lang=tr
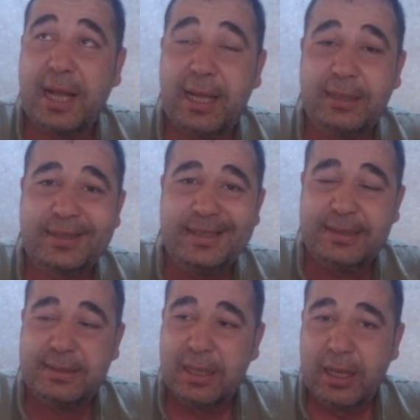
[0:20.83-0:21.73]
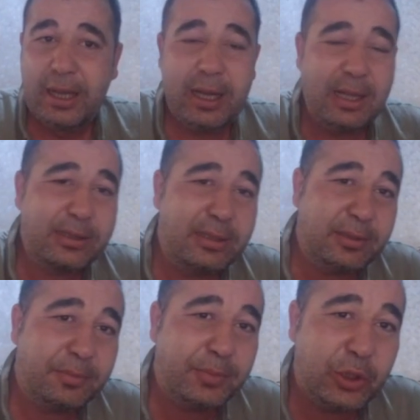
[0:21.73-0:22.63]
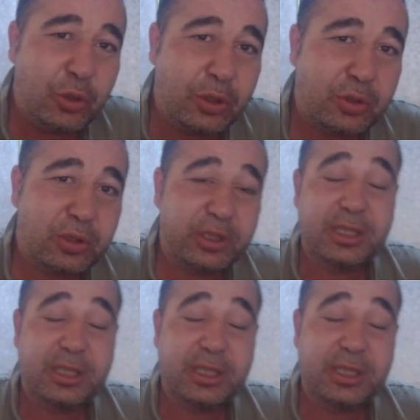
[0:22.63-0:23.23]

Altın altın 1400,